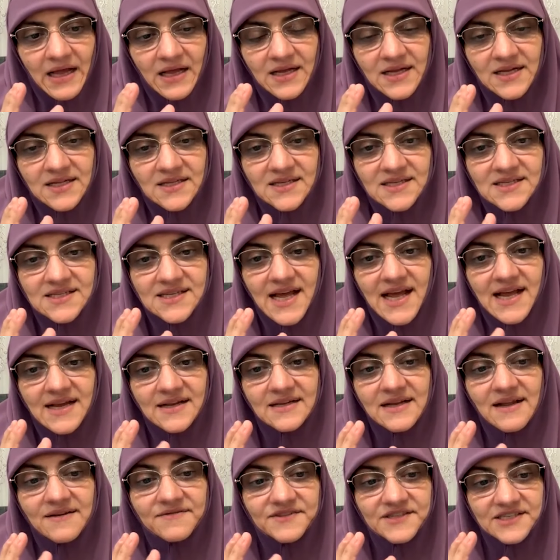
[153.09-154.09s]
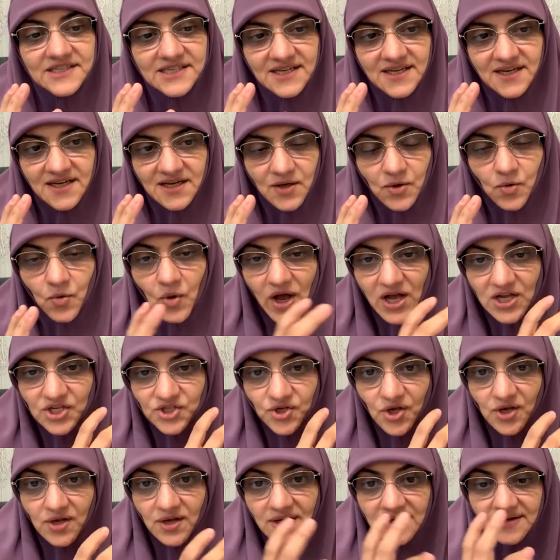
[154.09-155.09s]
اتزان نفسي
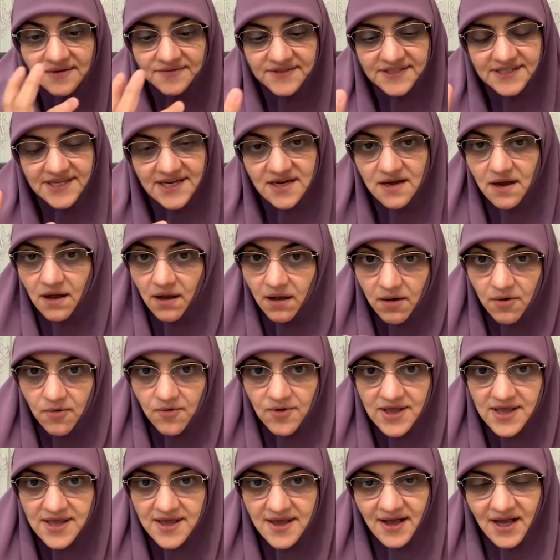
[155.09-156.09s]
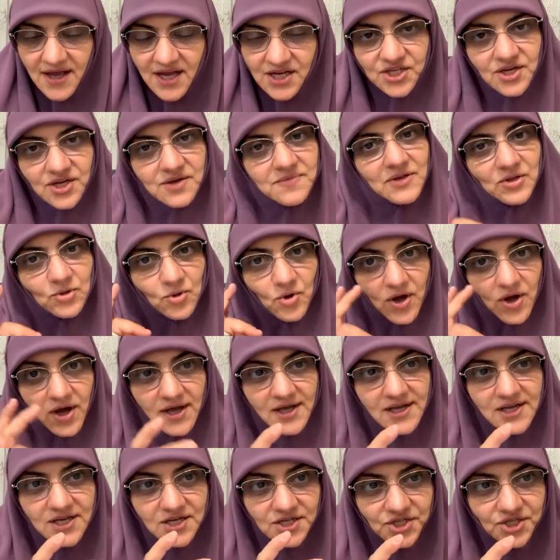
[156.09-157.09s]
وحصانه نفسيه قويه عشان ما
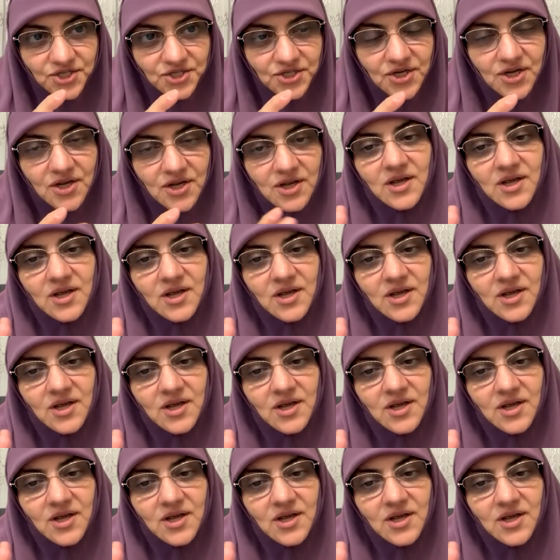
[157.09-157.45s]
تقعيش